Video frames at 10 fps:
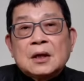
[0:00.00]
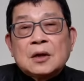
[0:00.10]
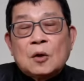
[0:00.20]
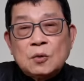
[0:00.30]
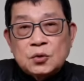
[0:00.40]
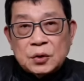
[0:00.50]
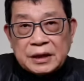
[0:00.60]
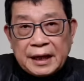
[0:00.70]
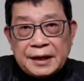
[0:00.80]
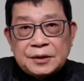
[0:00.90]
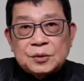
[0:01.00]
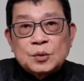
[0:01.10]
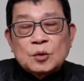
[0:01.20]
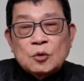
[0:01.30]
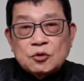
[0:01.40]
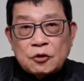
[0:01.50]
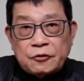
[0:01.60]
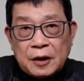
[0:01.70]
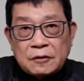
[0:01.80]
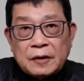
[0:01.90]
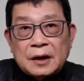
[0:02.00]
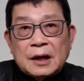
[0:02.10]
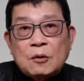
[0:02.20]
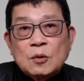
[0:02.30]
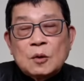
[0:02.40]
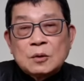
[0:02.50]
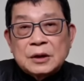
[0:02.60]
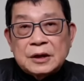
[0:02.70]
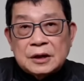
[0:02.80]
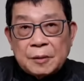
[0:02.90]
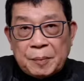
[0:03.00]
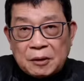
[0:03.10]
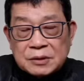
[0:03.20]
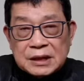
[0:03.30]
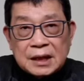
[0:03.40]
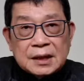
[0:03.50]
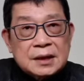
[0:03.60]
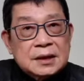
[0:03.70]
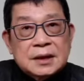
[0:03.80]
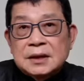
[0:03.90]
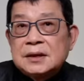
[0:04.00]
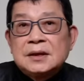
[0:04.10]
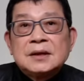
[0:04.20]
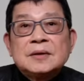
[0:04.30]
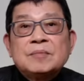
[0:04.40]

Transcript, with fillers: 工作态度、工作方法、劳工的一个保障跟。